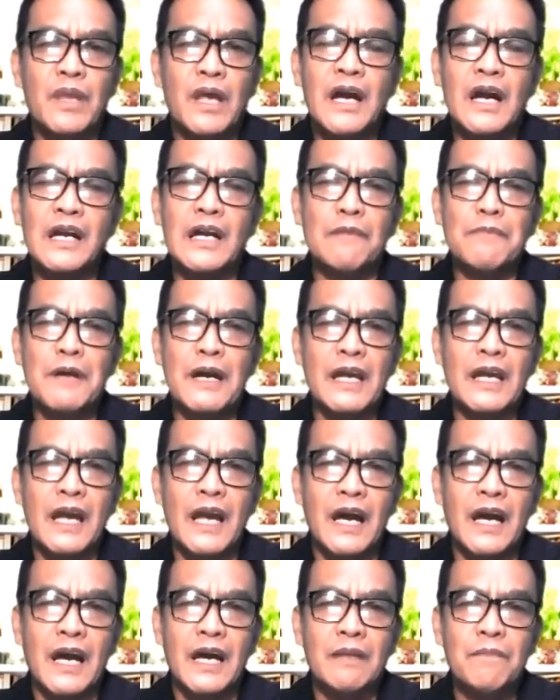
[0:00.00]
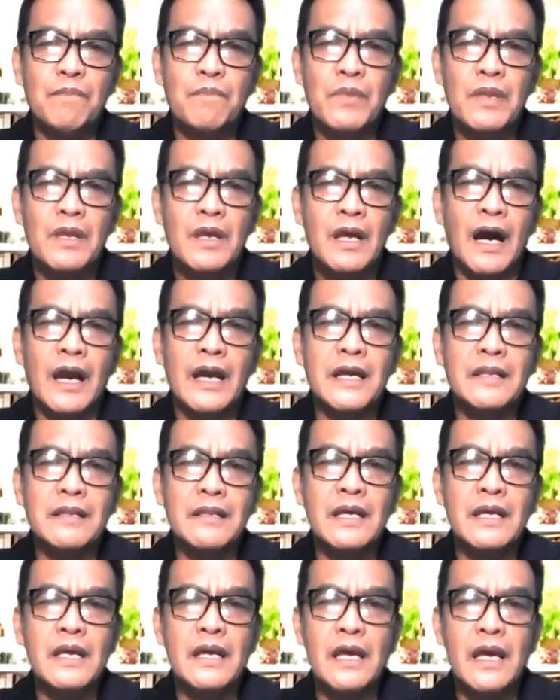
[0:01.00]
Ang kapahingahan ay
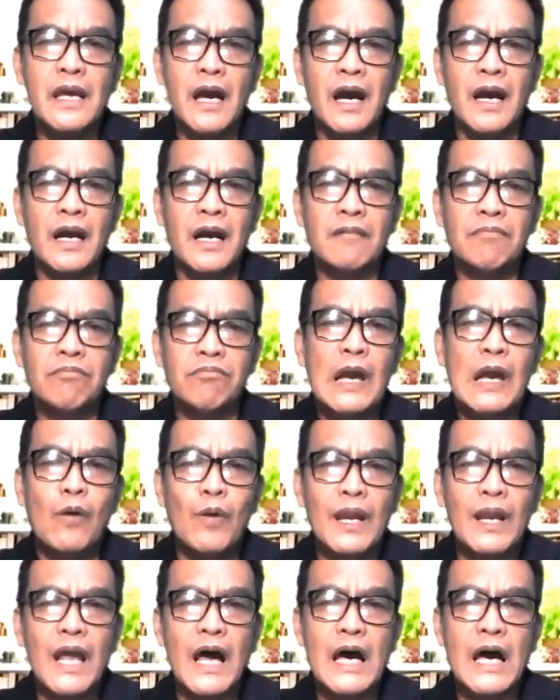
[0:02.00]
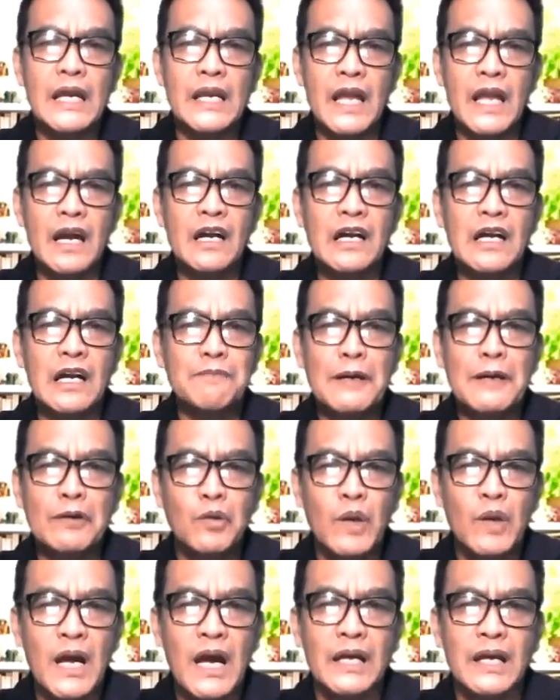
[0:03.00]
hindi ang kawalan ng
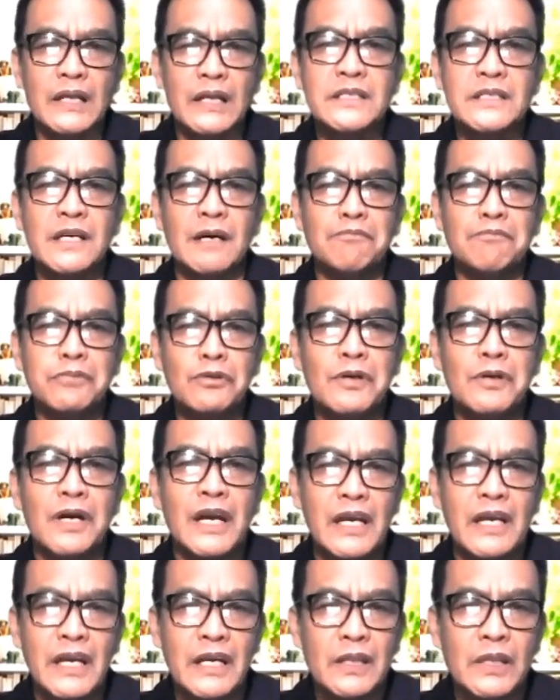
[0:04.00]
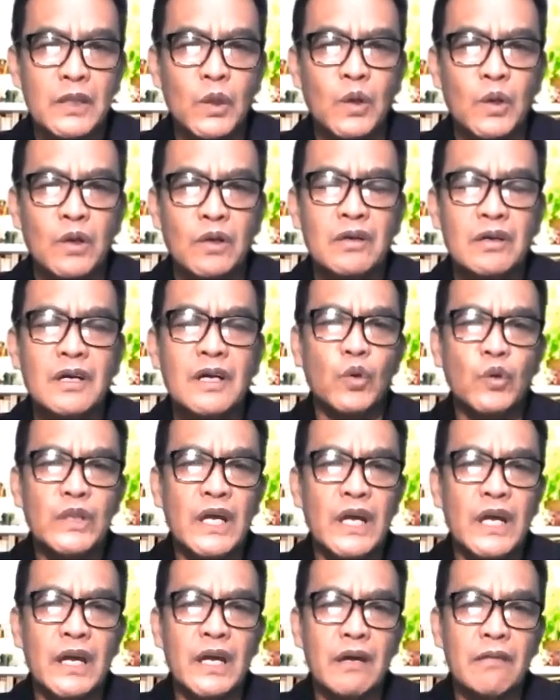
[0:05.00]
kapaguran sa buhay na ito,
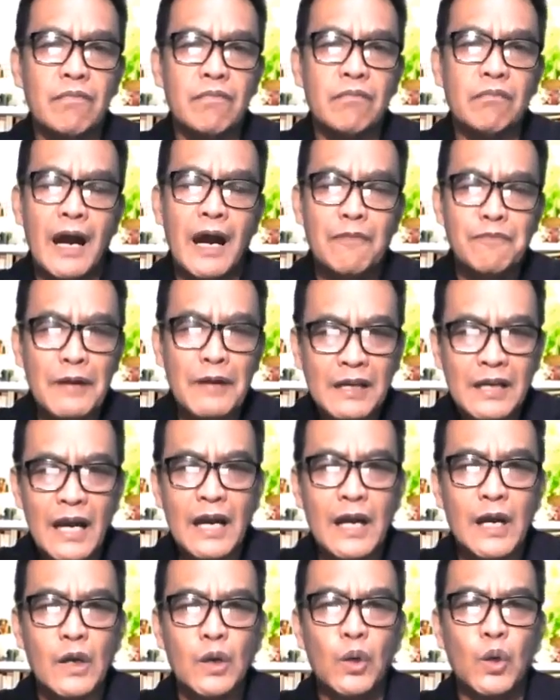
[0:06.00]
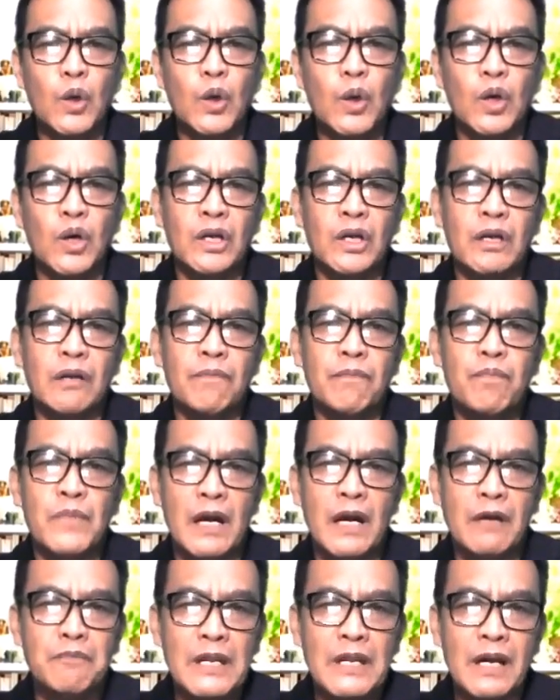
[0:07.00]
kundi ang pagkakaroon
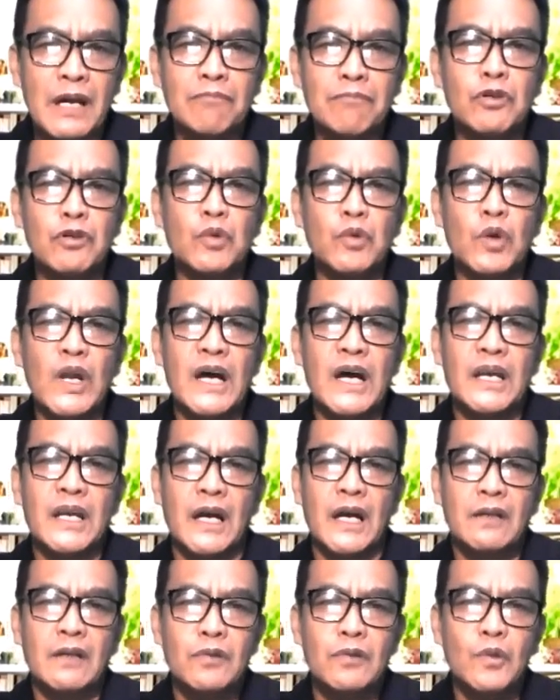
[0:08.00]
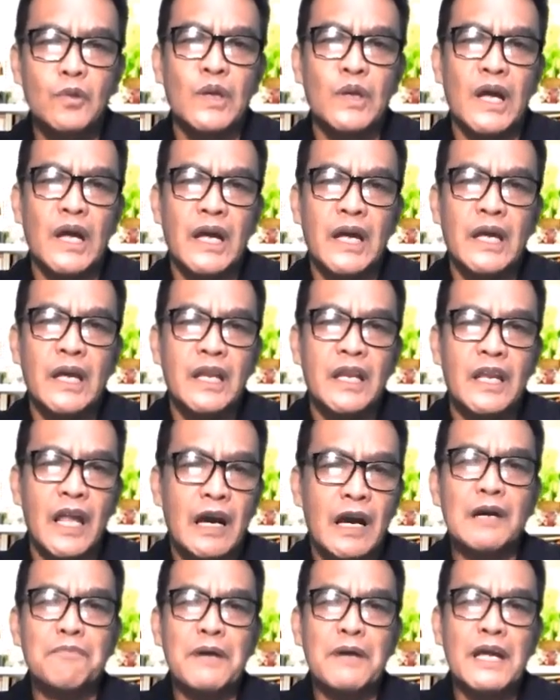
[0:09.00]
ng pinagmumulan ng tunay na
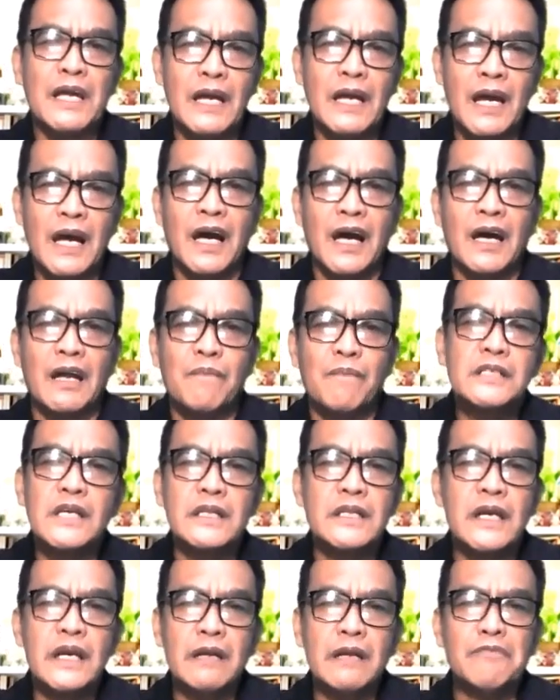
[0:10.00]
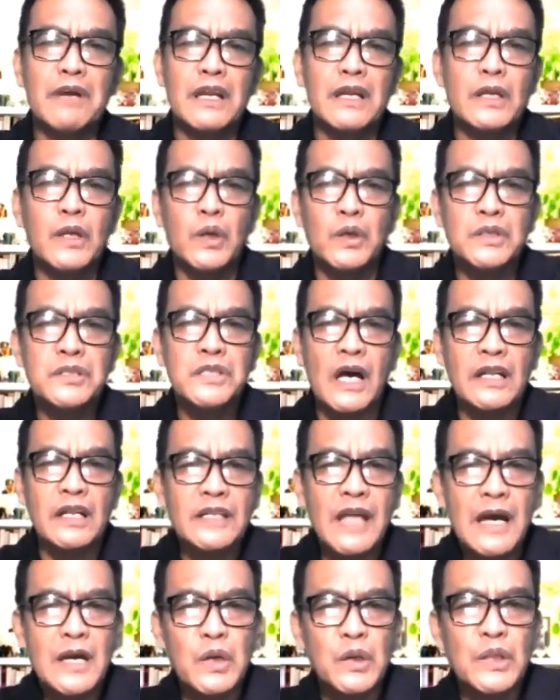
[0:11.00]
kapahingahan. Sa tingin ba ninyo, saan
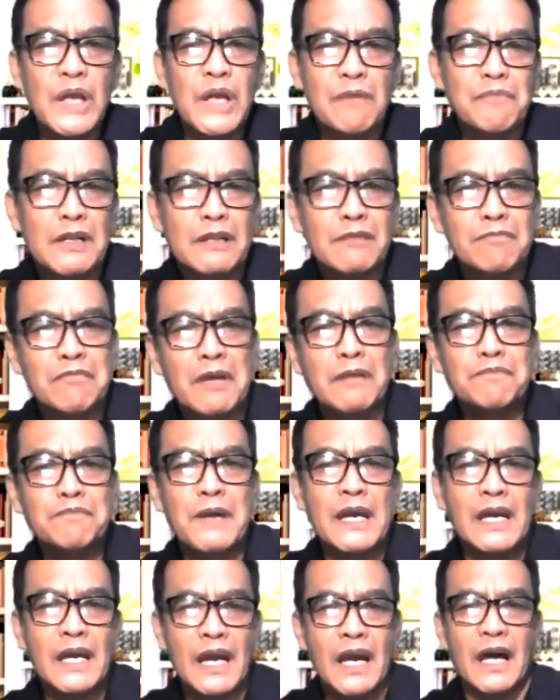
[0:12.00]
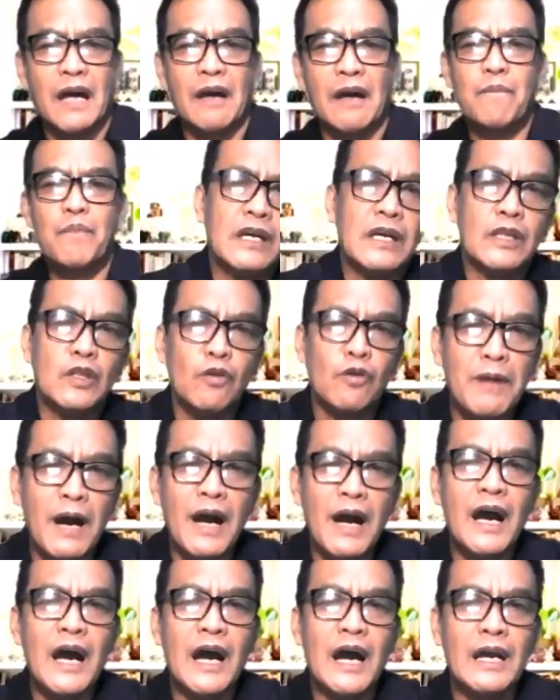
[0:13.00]
tayo dapat magpahinga ito
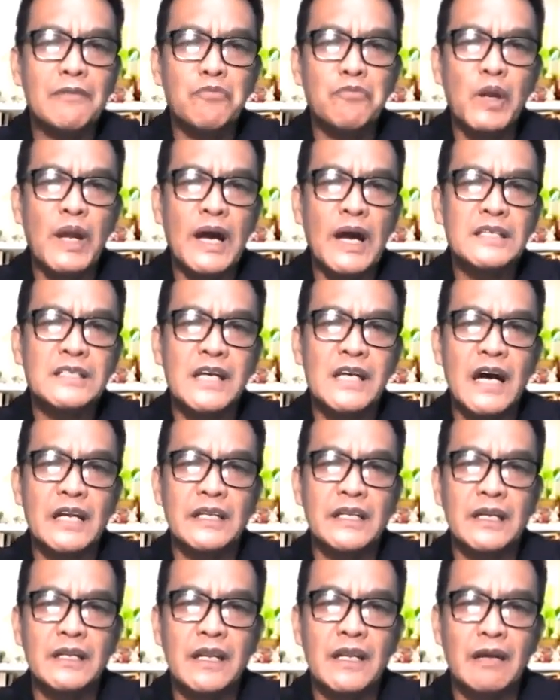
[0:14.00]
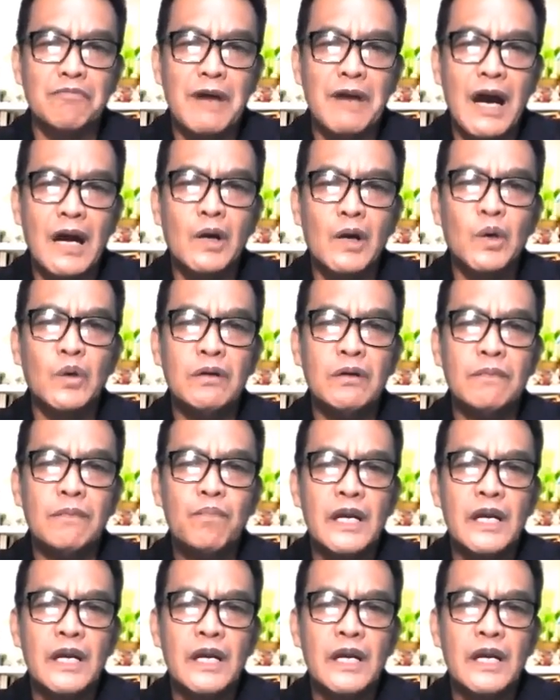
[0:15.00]
ba ay mula sa ating trabaho?